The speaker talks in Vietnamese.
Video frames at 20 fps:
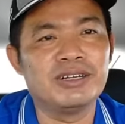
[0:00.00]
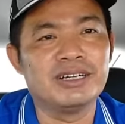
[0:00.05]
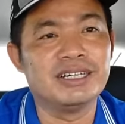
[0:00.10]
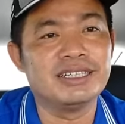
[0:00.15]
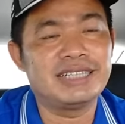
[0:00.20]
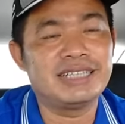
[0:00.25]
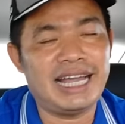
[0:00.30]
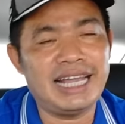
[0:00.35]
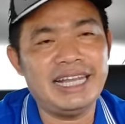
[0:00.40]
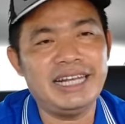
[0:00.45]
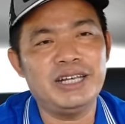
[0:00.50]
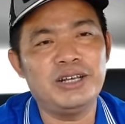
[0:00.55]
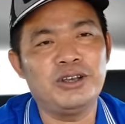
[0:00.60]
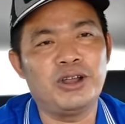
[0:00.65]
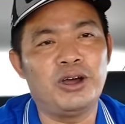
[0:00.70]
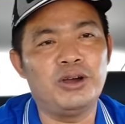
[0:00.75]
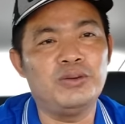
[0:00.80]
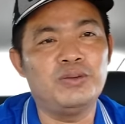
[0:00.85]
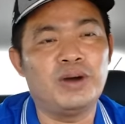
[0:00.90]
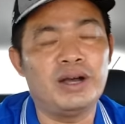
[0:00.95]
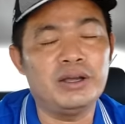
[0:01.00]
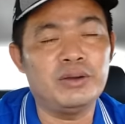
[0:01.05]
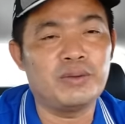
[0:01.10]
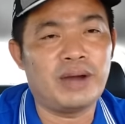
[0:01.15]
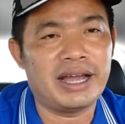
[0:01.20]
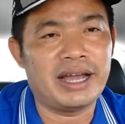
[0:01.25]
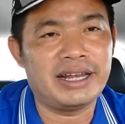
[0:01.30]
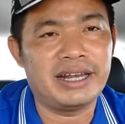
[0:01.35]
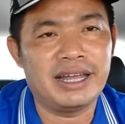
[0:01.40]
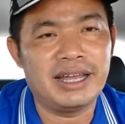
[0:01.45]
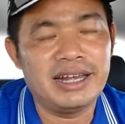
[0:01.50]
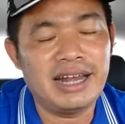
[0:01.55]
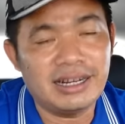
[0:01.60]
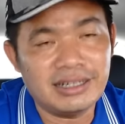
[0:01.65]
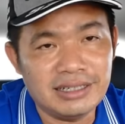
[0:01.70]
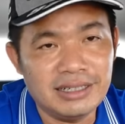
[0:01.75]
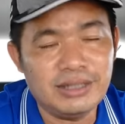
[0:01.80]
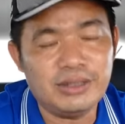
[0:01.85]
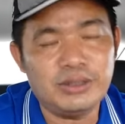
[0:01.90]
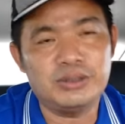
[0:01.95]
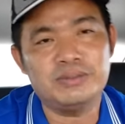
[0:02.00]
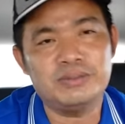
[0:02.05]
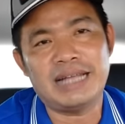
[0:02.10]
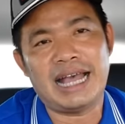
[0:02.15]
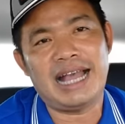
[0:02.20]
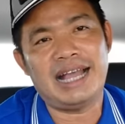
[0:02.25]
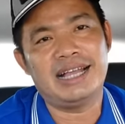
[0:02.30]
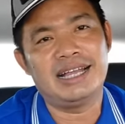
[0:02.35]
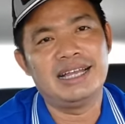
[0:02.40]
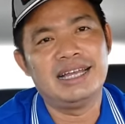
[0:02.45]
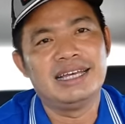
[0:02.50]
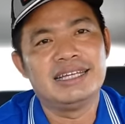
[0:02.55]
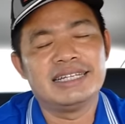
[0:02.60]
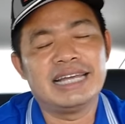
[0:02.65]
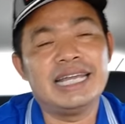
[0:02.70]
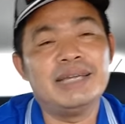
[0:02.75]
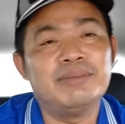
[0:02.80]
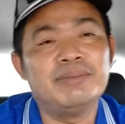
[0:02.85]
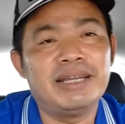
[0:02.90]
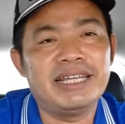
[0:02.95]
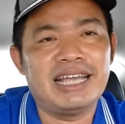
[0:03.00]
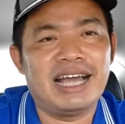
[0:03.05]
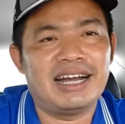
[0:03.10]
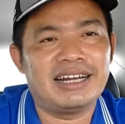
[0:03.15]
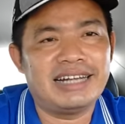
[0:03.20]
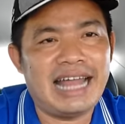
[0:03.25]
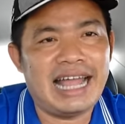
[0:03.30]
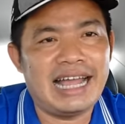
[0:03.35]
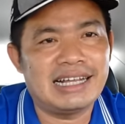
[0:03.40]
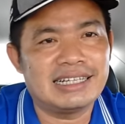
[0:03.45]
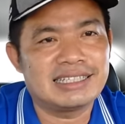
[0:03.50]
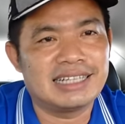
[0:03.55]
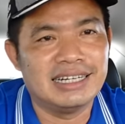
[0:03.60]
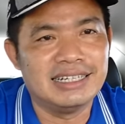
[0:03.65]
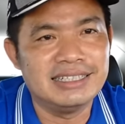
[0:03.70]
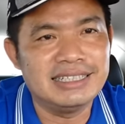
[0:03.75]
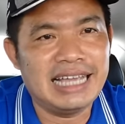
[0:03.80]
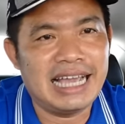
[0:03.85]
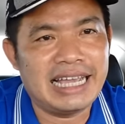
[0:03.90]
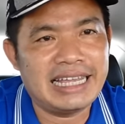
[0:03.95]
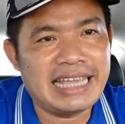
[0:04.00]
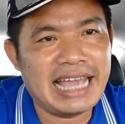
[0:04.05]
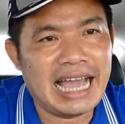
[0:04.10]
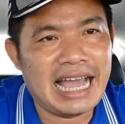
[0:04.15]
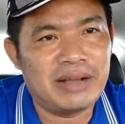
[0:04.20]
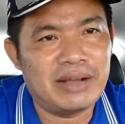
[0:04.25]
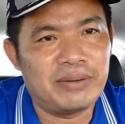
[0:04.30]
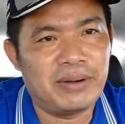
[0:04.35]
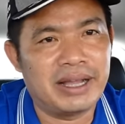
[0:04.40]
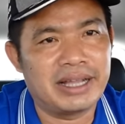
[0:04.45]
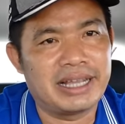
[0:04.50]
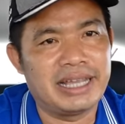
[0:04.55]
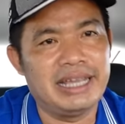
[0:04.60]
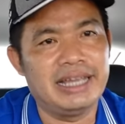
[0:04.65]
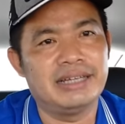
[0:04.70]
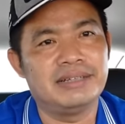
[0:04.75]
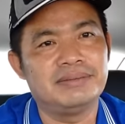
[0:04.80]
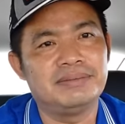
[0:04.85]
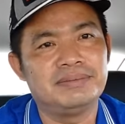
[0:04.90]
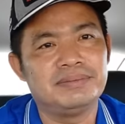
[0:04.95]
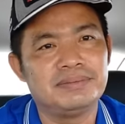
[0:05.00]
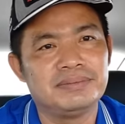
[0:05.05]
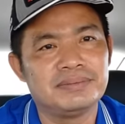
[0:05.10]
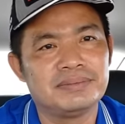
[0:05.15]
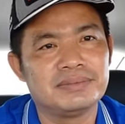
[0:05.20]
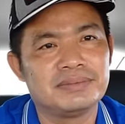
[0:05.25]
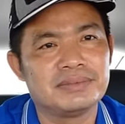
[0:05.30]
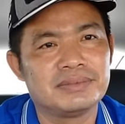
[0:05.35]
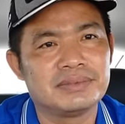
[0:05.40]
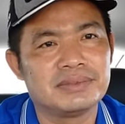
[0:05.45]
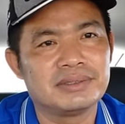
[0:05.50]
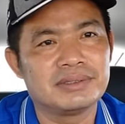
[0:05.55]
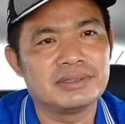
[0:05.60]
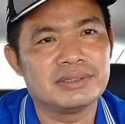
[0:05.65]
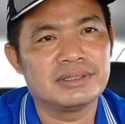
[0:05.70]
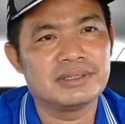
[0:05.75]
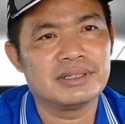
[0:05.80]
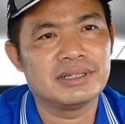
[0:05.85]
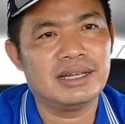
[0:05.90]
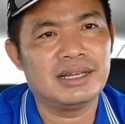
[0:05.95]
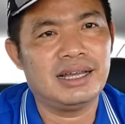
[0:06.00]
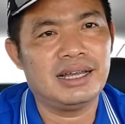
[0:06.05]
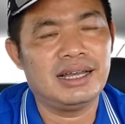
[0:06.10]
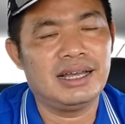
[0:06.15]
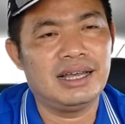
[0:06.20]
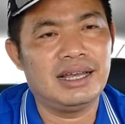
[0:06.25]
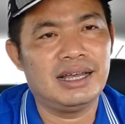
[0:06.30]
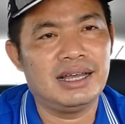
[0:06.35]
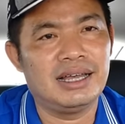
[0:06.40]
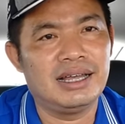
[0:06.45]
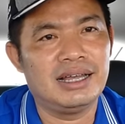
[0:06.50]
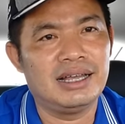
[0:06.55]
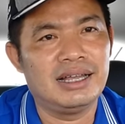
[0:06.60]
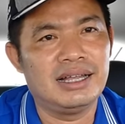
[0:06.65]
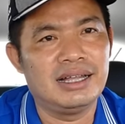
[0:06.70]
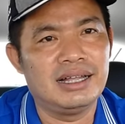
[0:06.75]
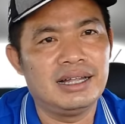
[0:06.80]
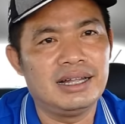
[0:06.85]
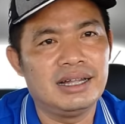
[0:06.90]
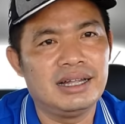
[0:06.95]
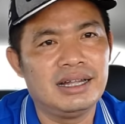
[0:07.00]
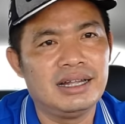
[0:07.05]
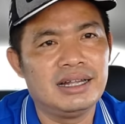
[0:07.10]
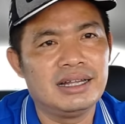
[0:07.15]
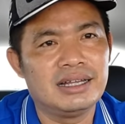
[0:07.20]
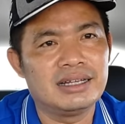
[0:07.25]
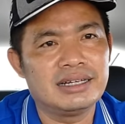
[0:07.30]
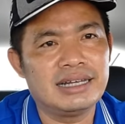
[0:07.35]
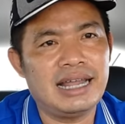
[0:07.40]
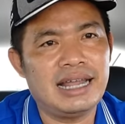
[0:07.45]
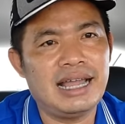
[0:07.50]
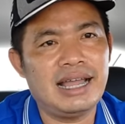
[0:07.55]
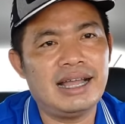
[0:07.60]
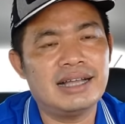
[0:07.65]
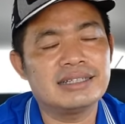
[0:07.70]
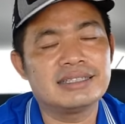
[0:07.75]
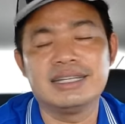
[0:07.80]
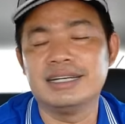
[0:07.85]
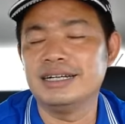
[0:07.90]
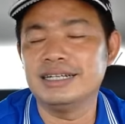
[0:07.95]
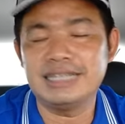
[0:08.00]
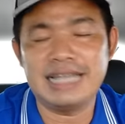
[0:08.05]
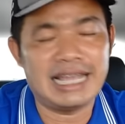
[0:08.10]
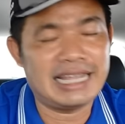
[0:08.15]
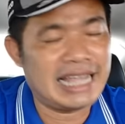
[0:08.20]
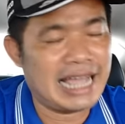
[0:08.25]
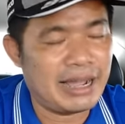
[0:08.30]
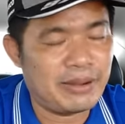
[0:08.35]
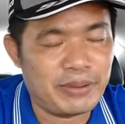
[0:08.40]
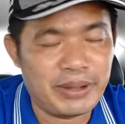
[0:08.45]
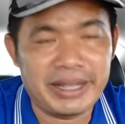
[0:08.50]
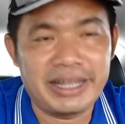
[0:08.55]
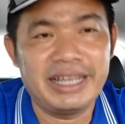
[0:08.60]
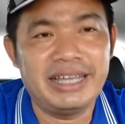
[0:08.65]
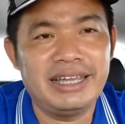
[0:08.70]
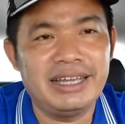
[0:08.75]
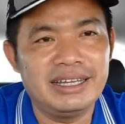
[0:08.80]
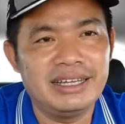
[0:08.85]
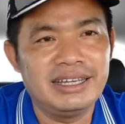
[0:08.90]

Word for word: người thấy đối với ngoài đất nước của chúng ta thì bây giờ đang xử dài dài ngoài kia à đang sửa dài dài ngoài kia